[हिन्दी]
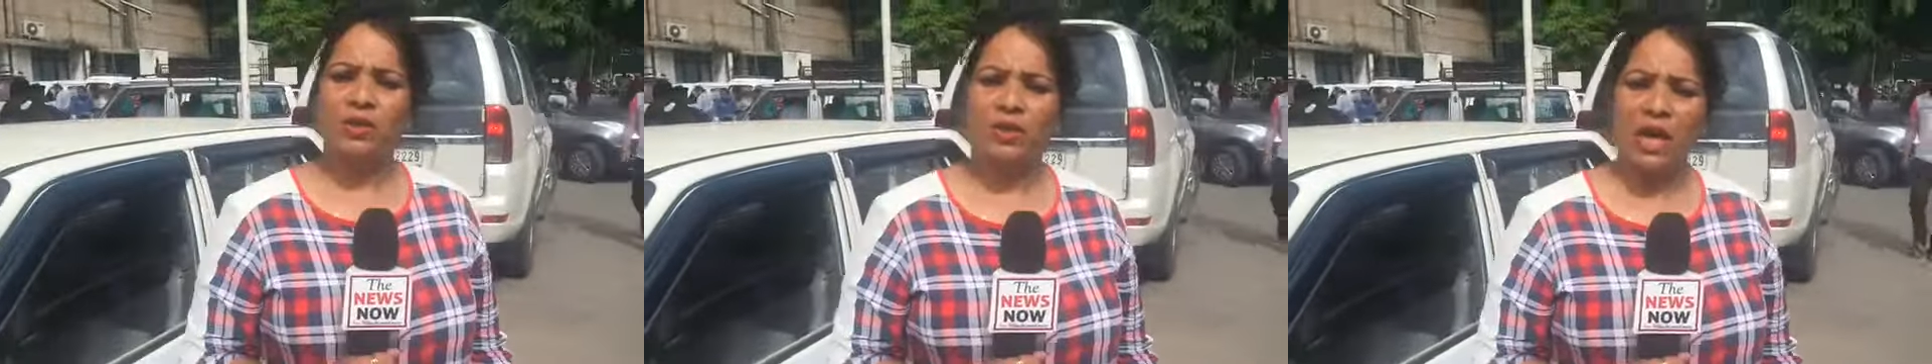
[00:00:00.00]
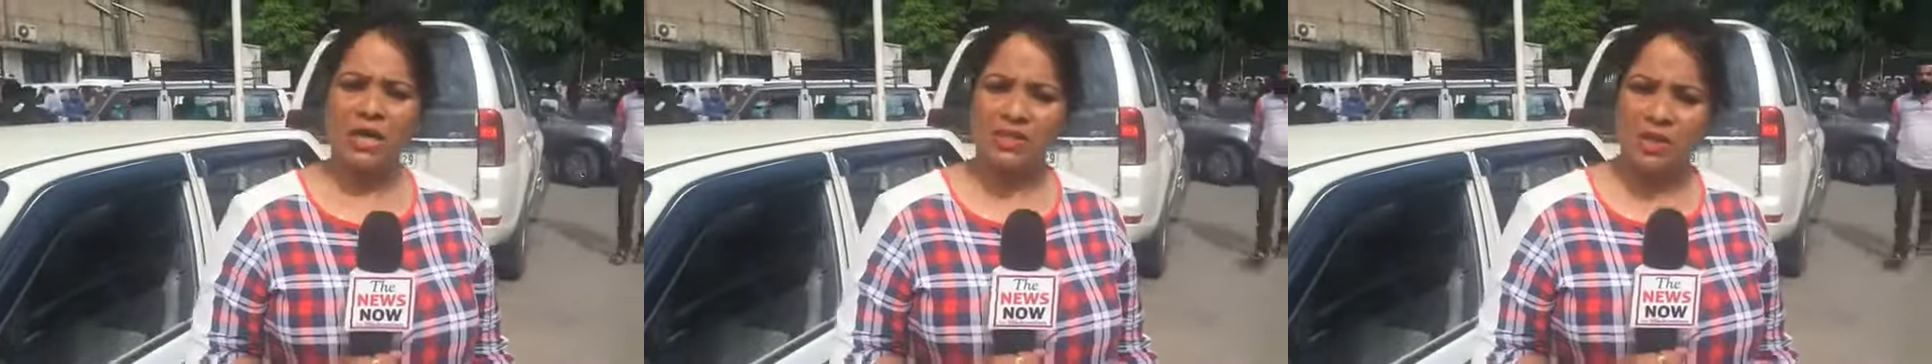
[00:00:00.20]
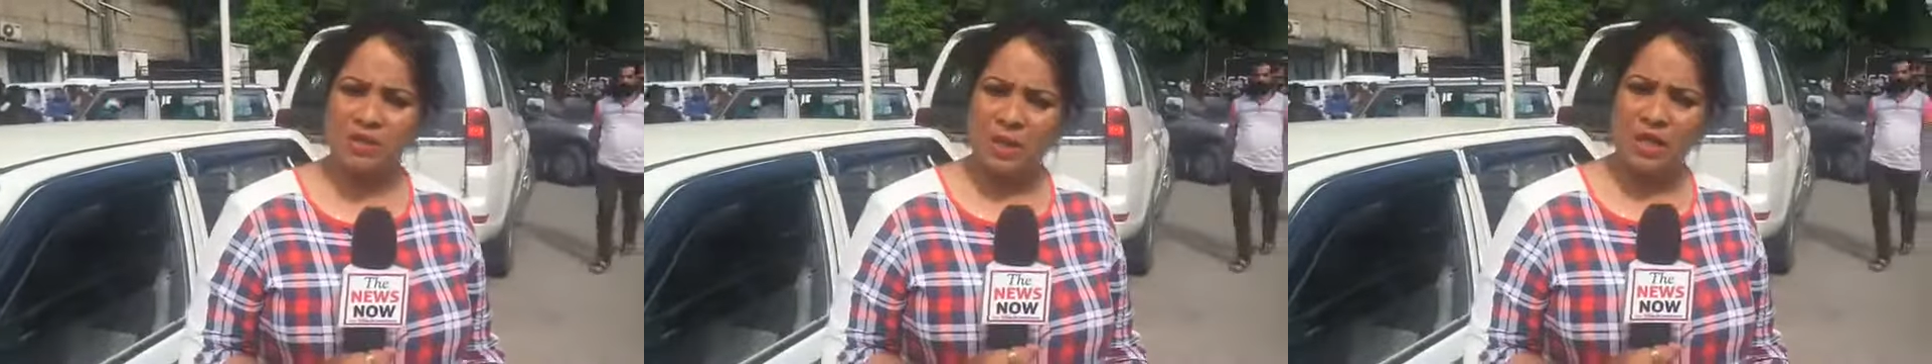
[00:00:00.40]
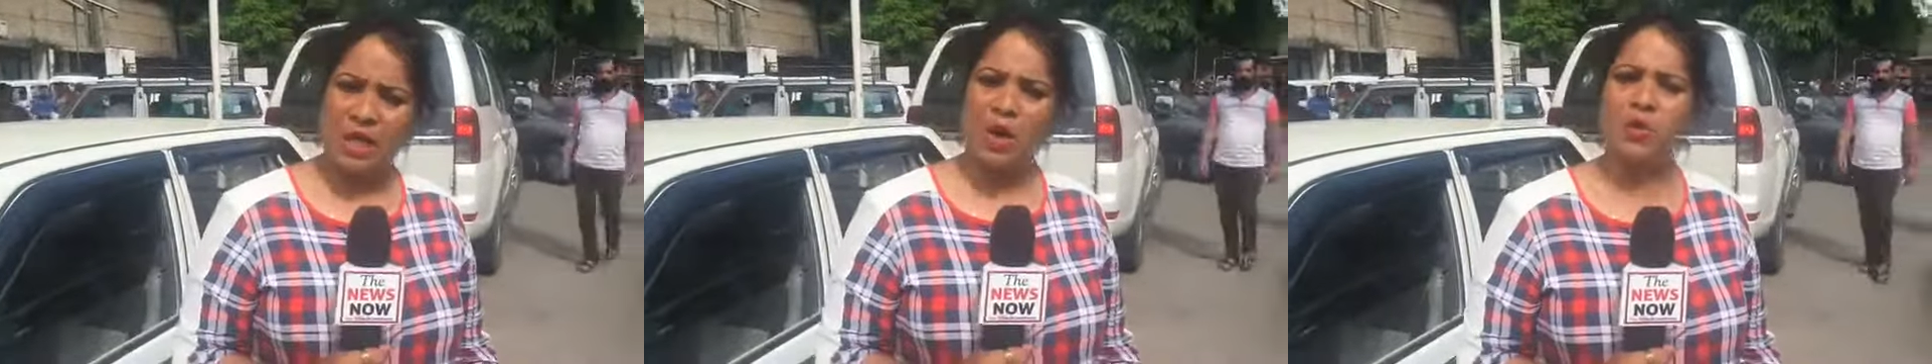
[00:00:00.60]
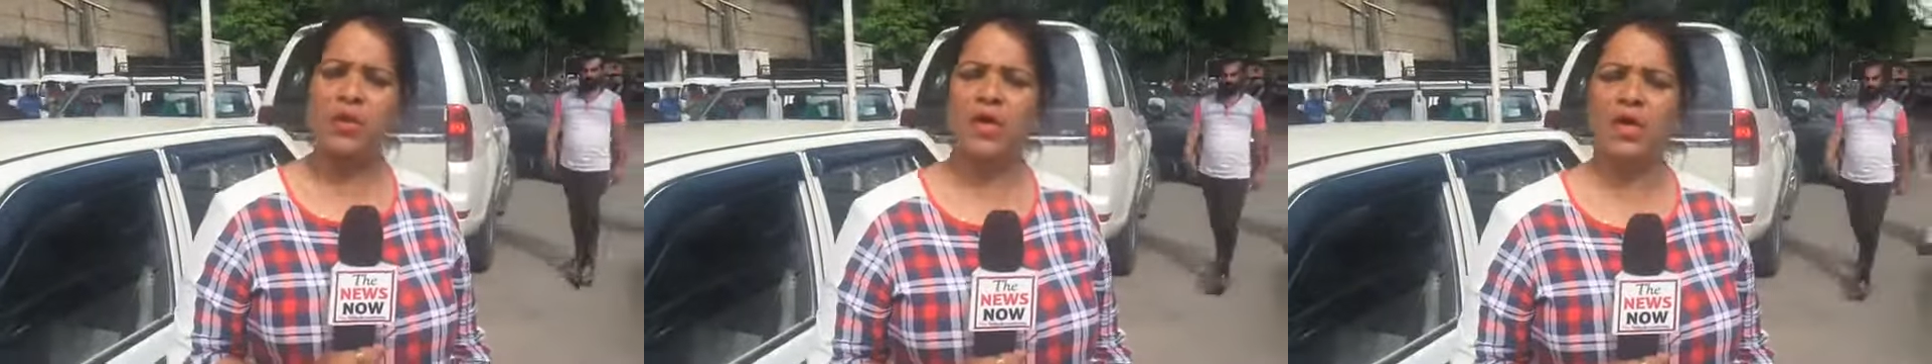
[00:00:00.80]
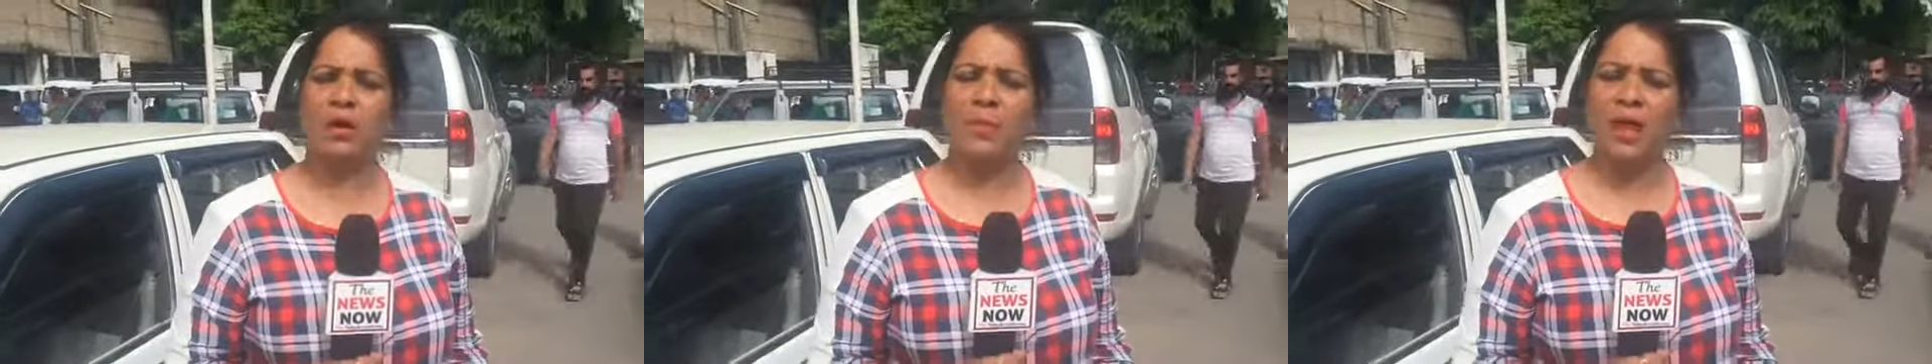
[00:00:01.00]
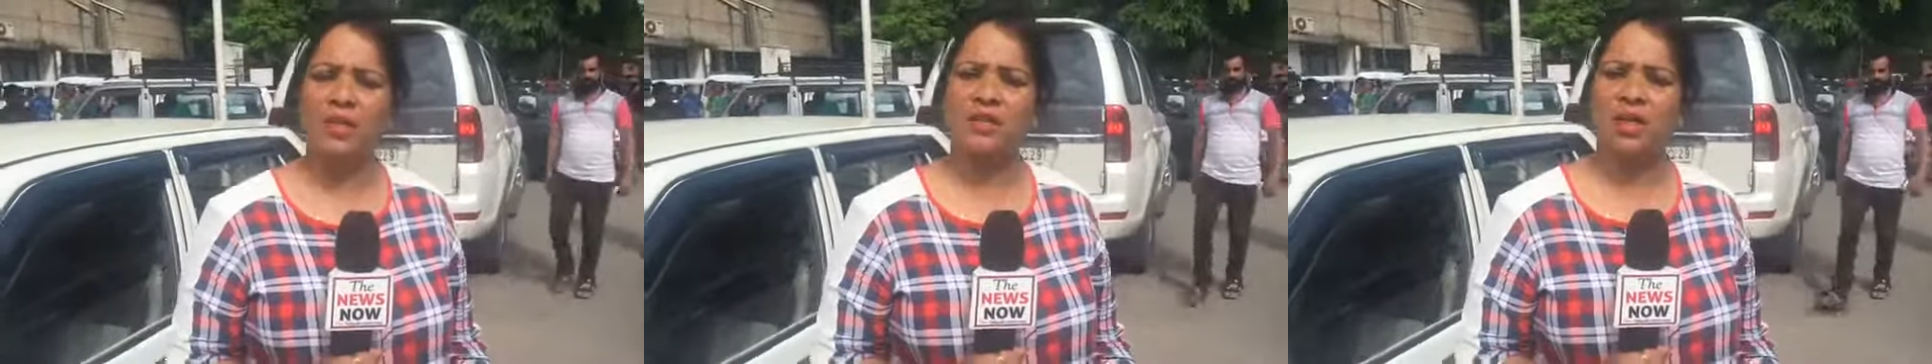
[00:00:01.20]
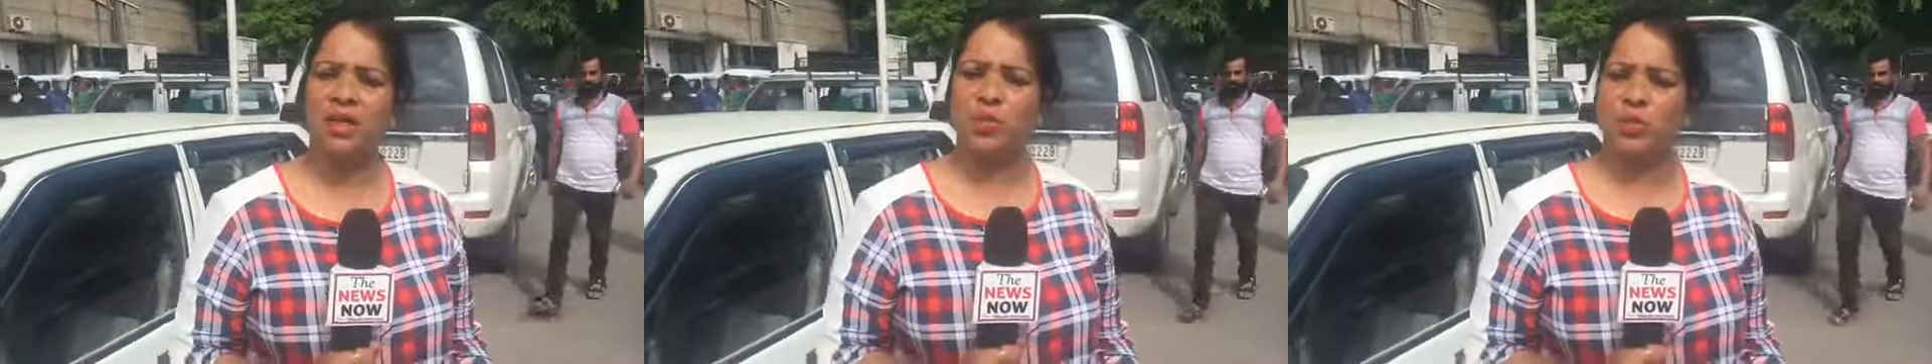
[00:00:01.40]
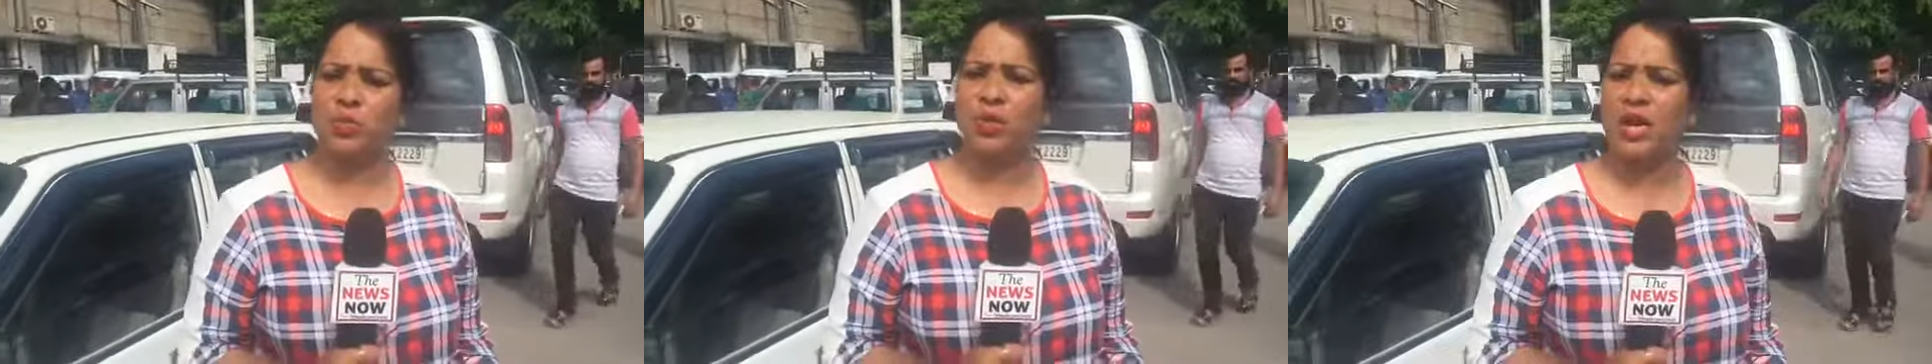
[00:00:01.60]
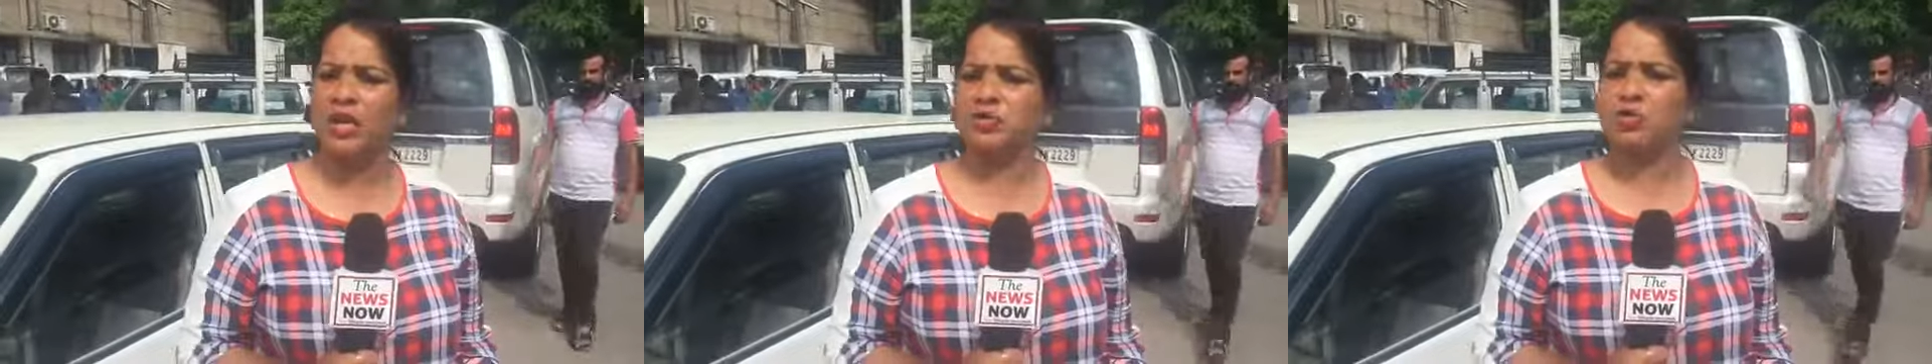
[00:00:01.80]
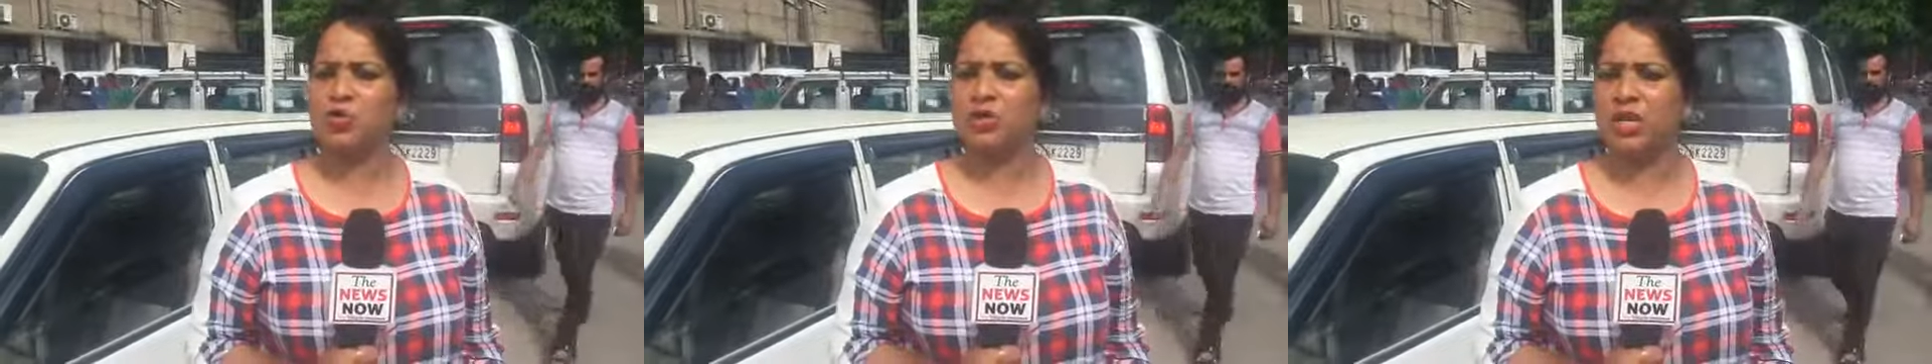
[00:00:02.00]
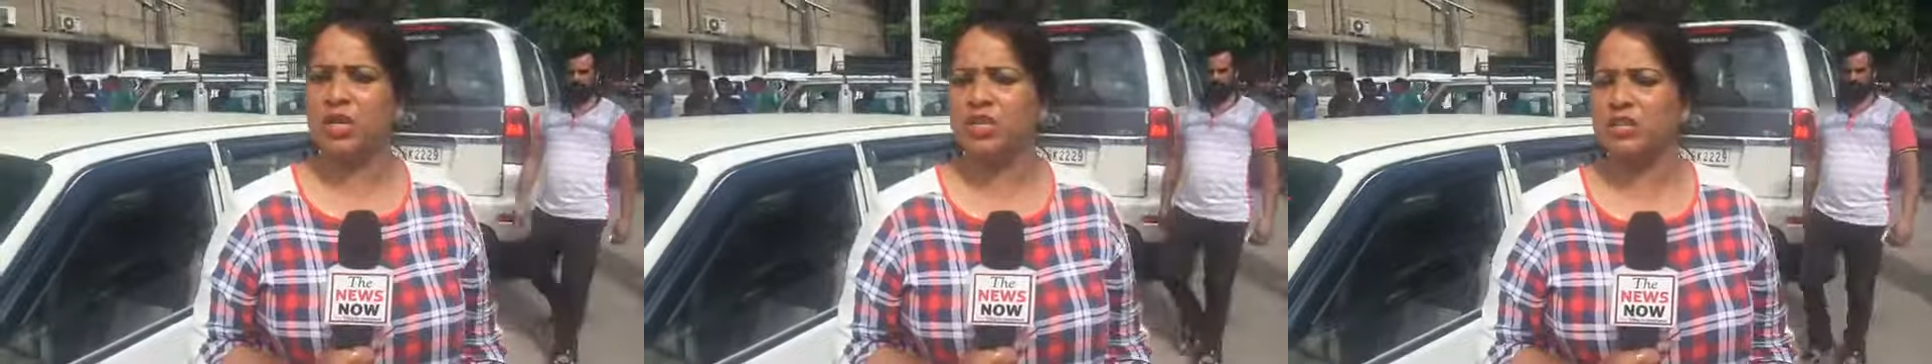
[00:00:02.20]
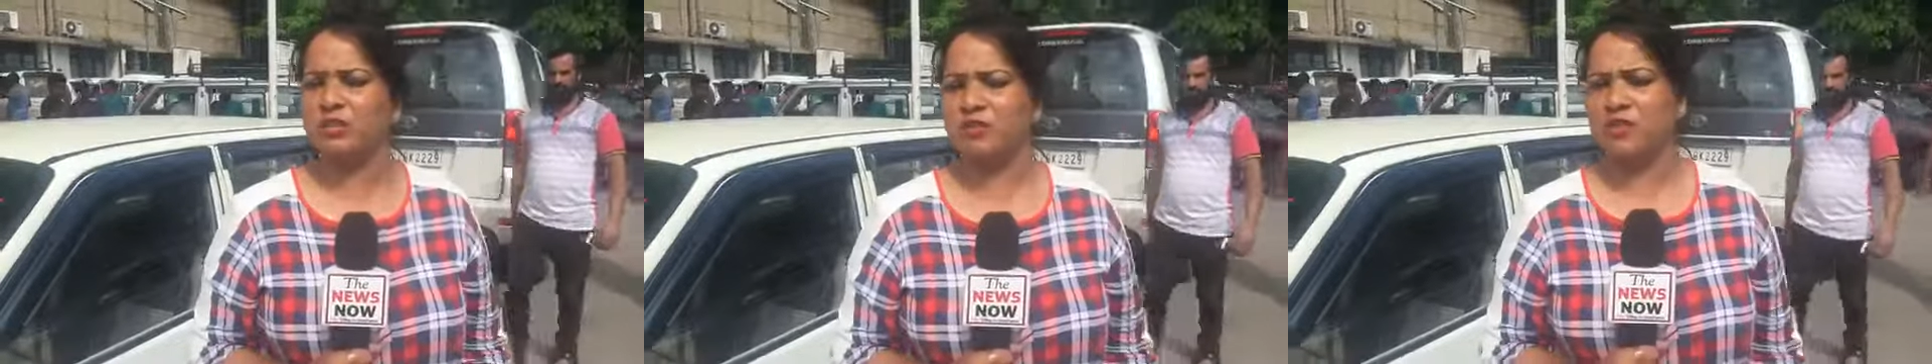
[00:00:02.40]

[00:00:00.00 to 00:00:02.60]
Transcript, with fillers: खासकर महिलाओं की अगर बात करें तो वो क्या सोच के किस